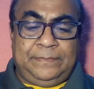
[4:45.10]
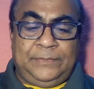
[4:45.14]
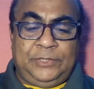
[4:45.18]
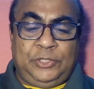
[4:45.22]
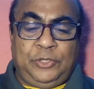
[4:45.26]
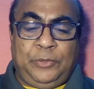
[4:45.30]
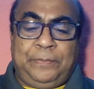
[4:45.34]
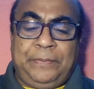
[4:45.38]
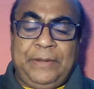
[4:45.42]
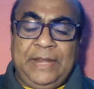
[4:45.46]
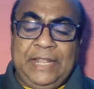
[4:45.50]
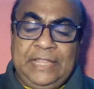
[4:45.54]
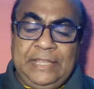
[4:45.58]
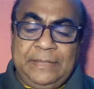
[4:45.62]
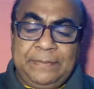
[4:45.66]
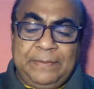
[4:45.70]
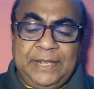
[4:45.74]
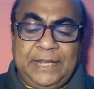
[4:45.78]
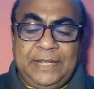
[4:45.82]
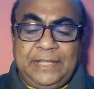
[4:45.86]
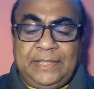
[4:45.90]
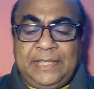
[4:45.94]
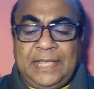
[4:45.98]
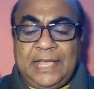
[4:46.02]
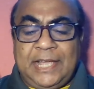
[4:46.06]
তো
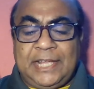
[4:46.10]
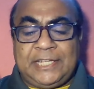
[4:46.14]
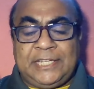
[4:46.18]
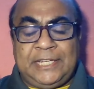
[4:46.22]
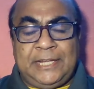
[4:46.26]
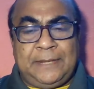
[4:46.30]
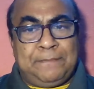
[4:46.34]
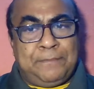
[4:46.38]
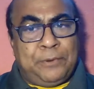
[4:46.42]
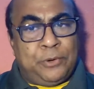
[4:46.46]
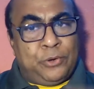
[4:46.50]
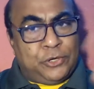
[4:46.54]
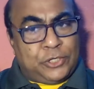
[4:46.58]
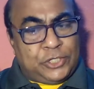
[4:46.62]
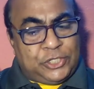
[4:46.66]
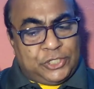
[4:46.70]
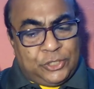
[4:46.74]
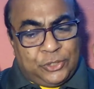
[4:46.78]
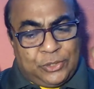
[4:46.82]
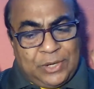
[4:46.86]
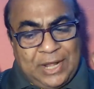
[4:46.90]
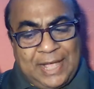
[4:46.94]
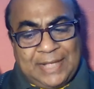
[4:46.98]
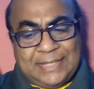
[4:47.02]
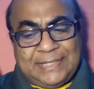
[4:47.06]
পৃথিবীর ইতিহাসে ভোট
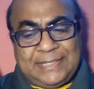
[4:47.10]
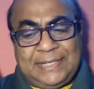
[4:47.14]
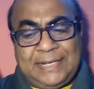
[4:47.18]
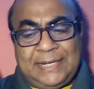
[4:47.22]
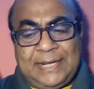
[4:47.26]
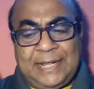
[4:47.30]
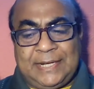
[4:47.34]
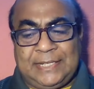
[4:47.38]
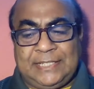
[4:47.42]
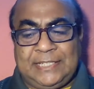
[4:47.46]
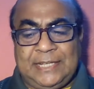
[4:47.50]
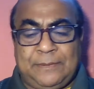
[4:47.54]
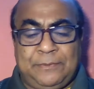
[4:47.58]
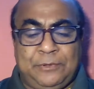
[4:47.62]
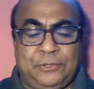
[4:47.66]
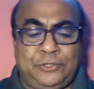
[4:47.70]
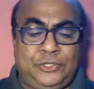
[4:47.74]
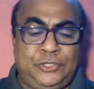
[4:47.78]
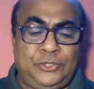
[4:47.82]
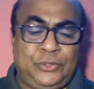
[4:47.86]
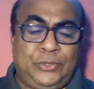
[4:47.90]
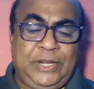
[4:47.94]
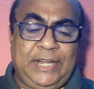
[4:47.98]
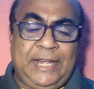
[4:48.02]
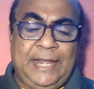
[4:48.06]
চোর হাসিনার যেমন
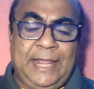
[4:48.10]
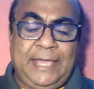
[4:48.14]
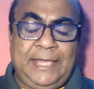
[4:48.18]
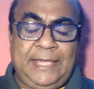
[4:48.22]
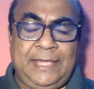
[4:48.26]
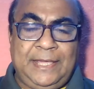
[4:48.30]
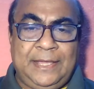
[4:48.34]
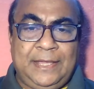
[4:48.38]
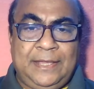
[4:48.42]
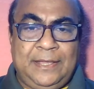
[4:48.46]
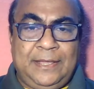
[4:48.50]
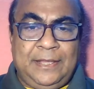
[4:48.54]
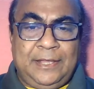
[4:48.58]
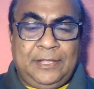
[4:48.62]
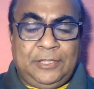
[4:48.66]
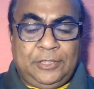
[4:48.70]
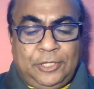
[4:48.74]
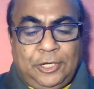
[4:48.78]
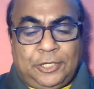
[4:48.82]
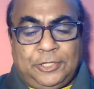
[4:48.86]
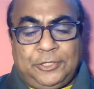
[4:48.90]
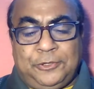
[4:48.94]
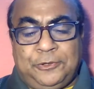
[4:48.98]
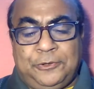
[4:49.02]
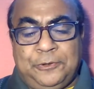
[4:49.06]
জুড়ি নেই
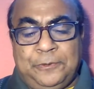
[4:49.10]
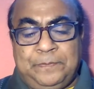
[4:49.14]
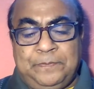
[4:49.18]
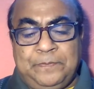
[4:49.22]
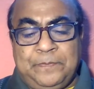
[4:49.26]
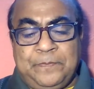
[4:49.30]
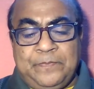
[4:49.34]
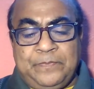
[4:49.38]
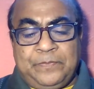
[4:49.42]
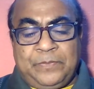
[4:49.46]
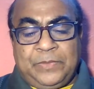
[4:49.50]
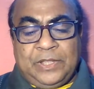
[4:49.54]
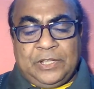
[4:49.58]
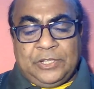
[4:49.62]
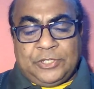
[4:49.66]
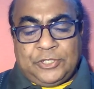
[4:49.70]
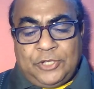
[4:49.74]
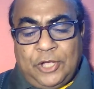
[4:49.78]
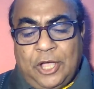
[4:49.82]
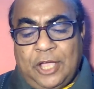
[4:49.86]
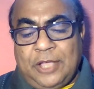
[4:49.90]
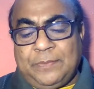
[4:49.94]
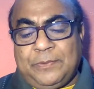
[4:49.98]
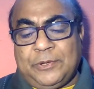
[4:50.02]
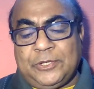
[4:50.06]
তদ্রূপ
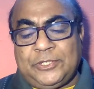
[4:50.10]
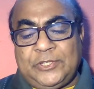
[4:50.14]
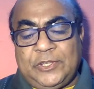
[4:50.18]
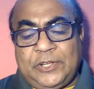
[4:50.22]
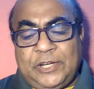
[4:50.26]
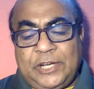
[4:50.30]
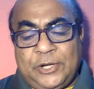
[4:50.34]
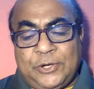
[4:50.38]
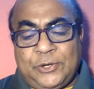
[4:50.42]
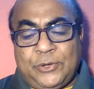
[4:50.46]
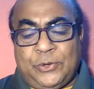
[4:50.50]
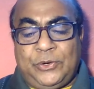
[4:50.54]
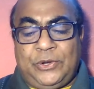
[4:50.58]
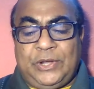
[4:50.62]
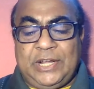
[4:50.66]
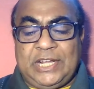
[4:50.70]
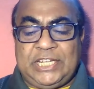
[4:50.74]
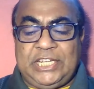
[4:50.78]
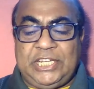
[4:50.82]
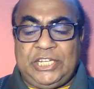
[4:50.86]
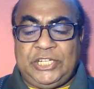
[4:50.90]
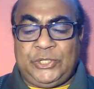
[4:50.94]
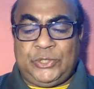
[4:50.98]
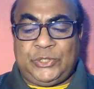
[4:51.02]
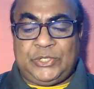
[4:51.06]
ছয় বছরের কন্যা
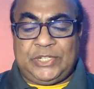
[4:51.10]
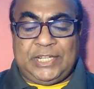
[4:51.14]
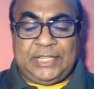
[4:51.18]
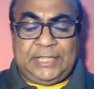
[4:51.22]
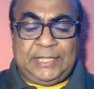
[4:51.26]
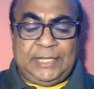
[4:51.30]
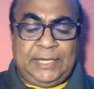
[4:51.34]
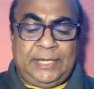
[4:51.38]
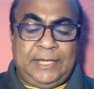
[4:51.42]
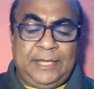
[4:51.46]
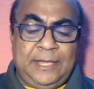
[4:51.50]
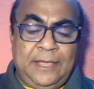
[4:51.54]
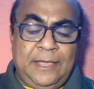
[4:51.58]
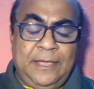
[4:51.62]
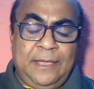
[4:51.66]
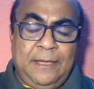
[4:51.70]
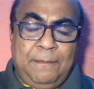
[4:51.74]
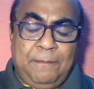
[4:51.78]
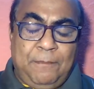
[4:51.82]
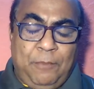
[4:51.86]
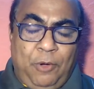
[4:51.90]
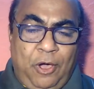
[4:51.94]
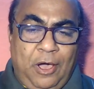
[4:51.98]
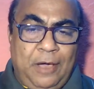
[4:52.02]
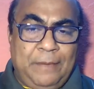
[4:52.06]
শিশুর সাথে
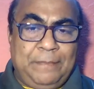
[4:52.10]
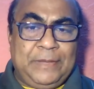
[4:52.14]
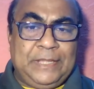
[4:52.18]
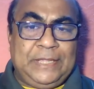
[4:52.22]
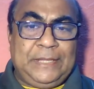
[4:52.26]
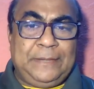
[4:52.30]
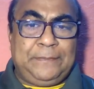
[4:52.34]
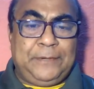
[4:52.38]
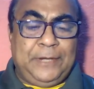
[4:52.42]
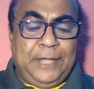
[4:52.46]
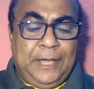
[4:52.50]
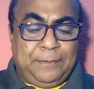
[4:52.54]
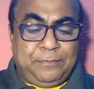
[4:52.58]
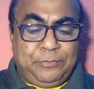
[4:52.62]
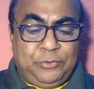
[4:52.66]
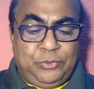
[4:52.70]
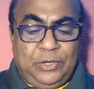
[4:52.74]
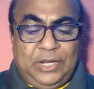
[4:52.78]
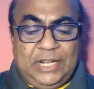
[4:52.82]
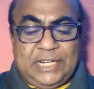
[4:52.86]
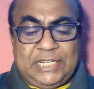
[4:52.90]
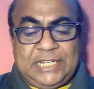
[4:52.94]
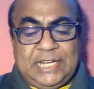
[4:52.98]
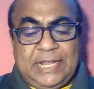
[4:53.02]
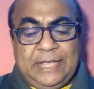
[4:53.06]
মোহাম্মদ ইবনে
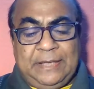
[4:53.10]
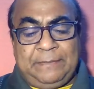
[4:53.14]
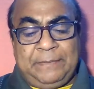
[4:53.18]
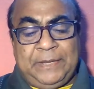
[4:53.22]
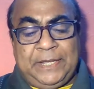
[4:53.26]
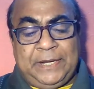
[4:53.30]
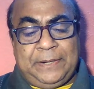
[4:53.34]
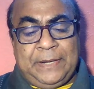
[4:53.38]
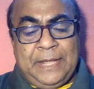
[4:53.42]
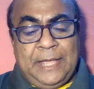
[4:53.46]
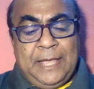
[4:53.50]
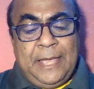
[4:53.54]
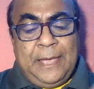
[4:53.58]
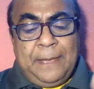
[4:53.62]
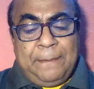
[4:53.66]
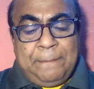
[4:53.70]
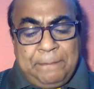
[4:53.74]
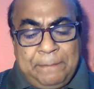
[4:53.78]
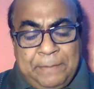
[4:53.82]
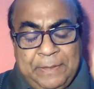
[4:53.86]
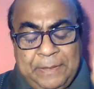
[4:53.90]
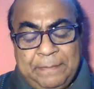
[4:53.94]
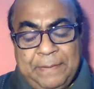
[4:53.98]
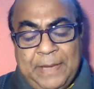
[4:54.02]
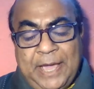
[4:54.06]
আবদুল্লাহ সাহেবের
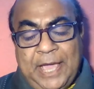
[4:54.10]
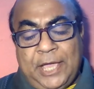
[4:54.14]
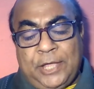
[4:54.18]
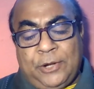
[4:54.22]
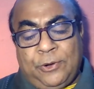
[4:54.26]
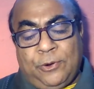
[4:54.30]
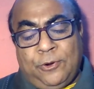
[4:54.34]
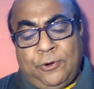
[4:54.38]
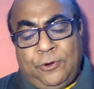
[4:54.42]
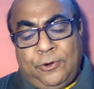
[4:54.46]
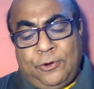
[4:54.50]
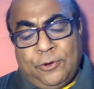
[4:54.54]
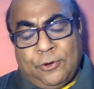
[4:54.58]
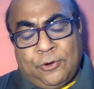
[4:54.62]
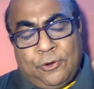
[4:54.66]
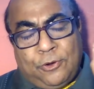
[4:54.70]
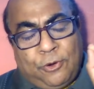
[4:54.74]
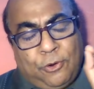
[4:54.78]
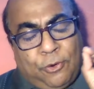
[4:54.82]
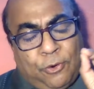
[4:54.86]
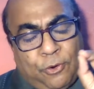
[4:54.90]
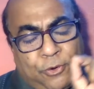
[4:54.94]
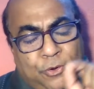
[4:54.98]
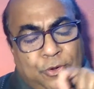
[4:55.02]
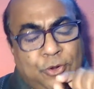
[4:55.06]
বিবাহের অন্য
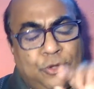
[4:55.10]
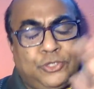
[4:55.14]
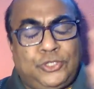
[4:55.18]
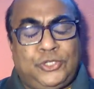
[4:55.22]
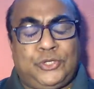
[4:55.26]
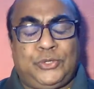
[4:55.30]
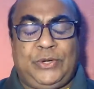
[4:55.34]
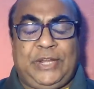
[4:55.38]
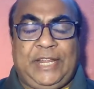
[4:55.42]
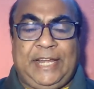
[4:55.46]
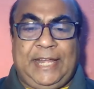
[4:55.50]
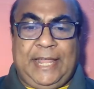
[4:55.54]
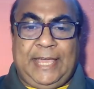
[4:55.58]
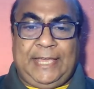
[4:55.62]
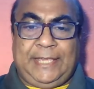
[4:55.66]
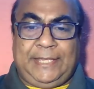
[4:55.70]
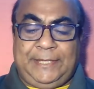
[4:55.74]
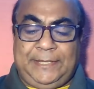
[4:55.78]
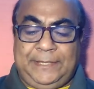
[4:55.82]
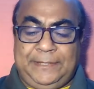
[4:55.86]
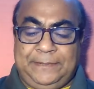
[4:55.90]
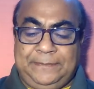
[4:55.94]
কোনো জুড়ি নেই